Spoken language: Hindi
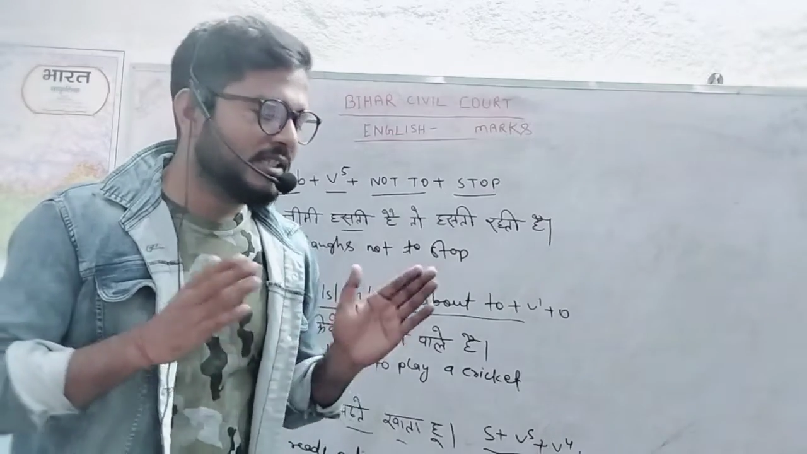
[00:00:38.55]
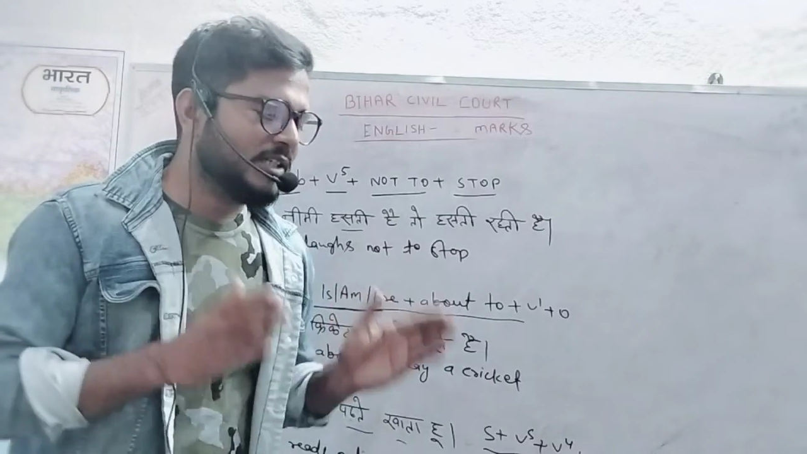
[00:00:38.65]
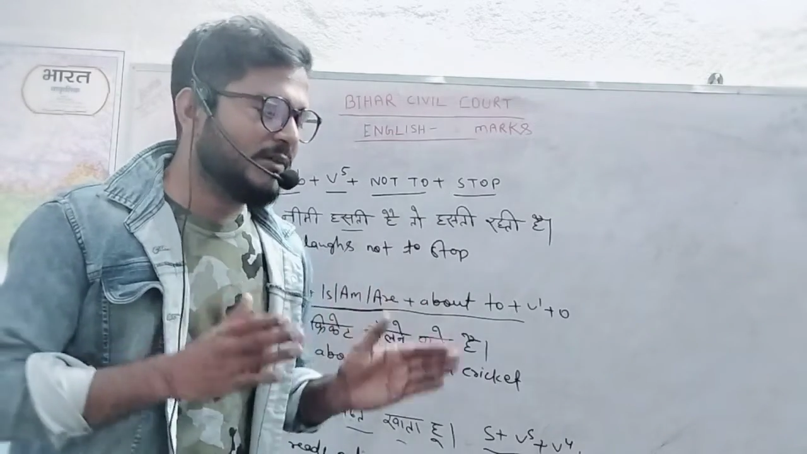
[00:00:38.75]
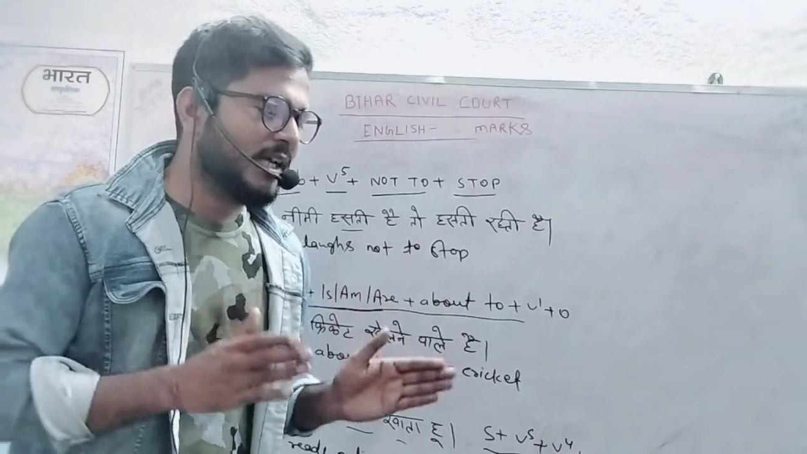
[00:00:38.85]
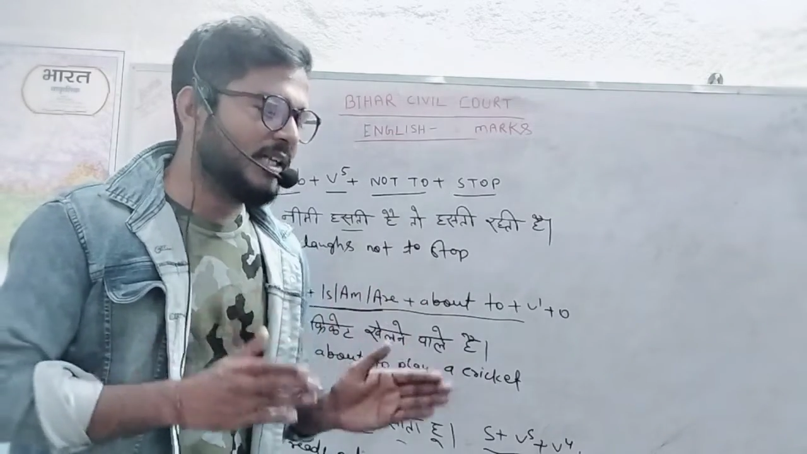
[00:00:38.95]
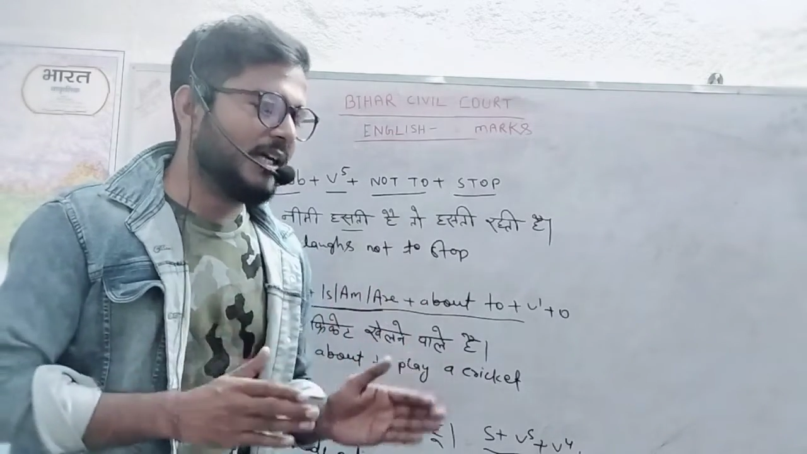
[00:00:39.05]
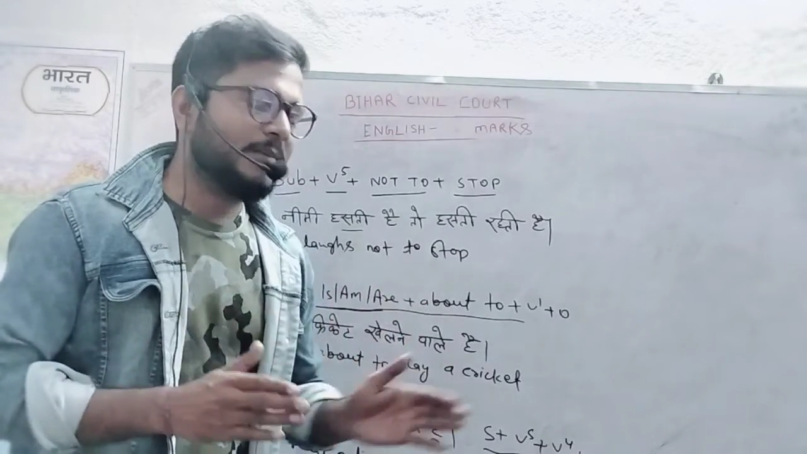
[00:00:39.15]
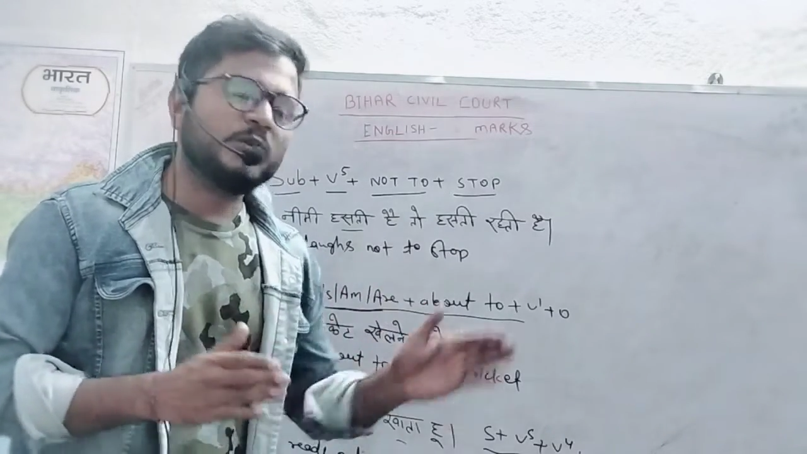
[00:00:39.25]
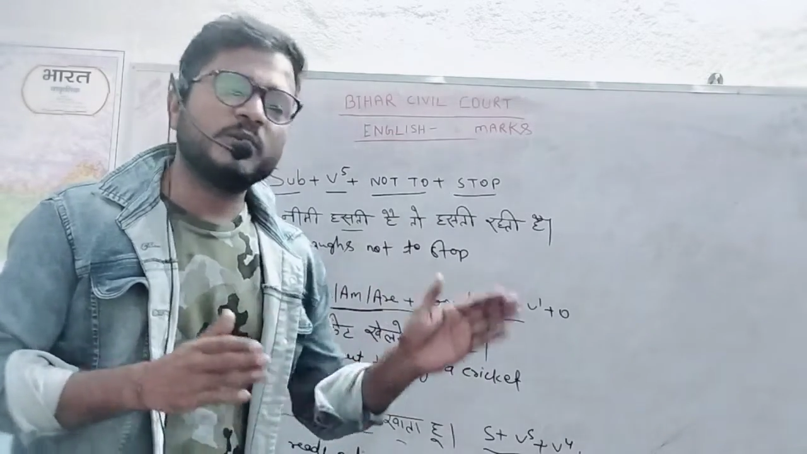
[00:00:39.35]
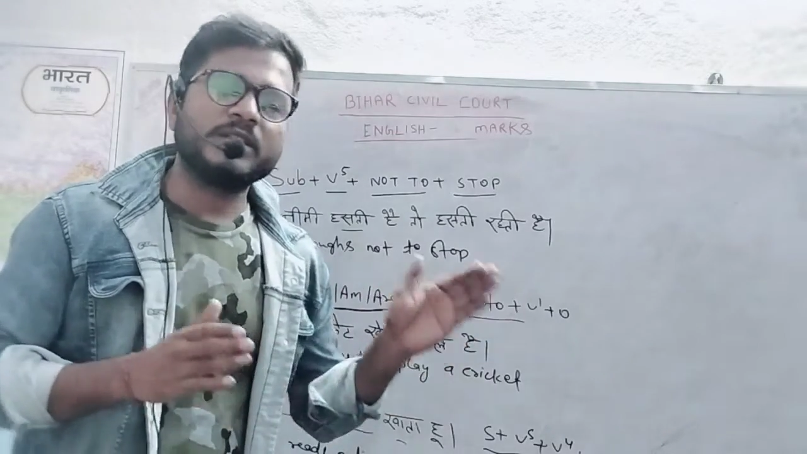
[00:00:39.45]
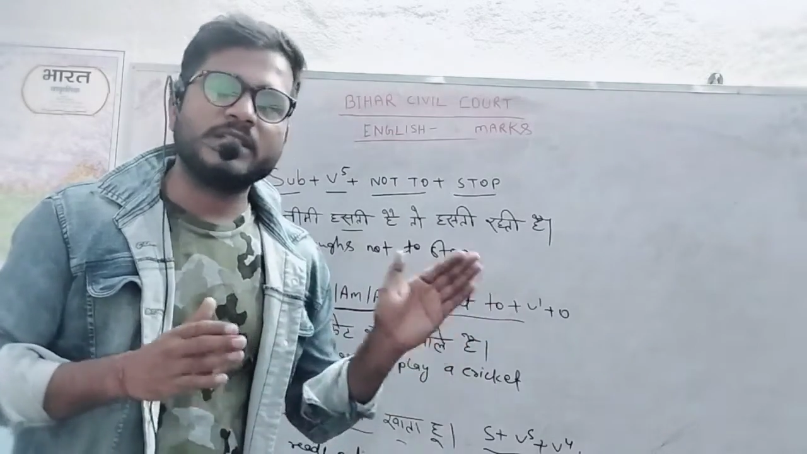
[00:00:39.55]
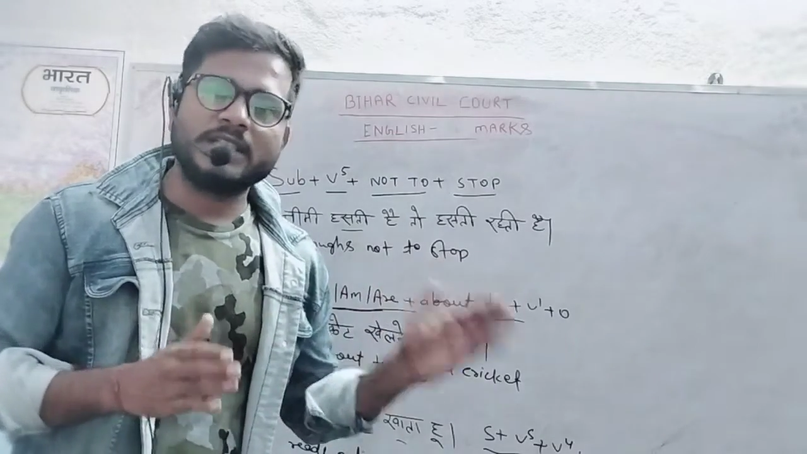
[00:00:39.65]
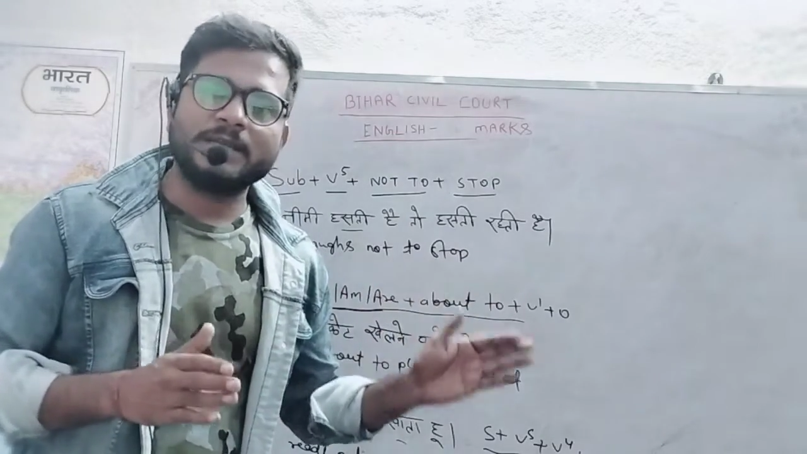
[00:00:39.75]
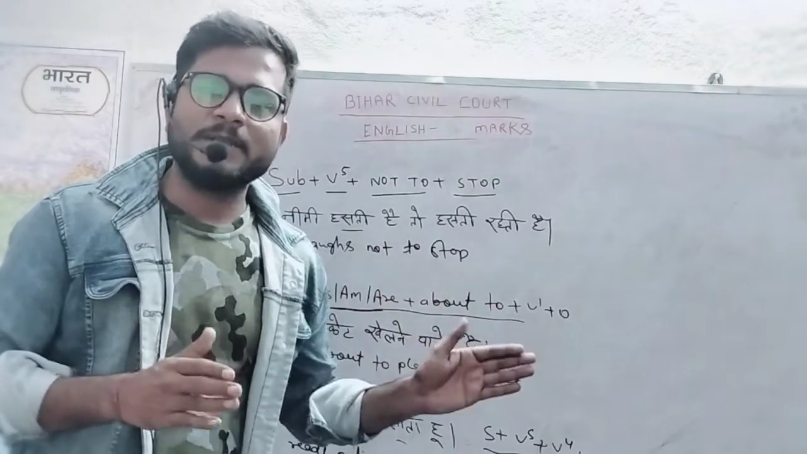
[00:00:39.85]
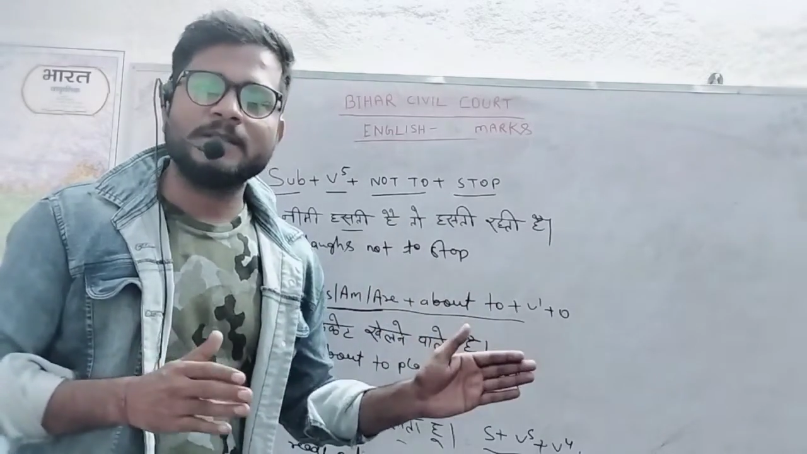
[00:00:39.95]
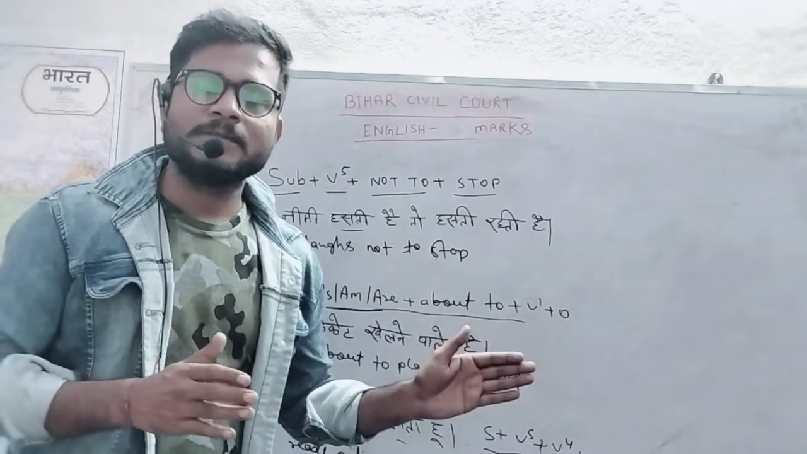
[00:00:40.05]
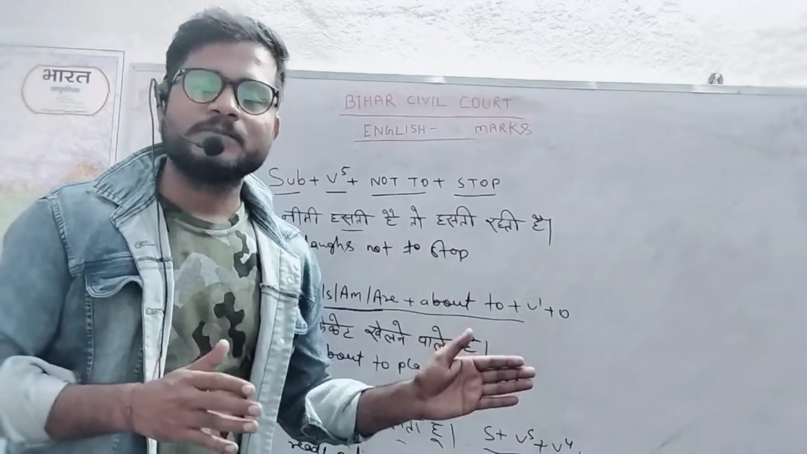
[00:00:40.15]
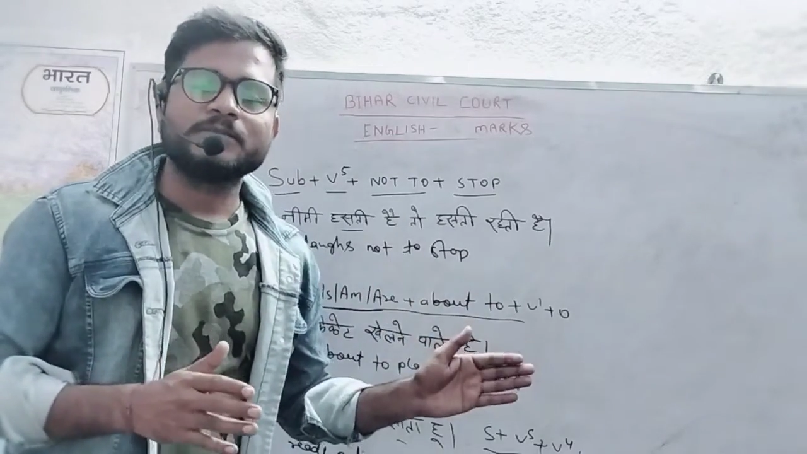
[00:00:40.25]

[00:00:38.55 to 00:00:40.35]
दिवाली आपको ये भी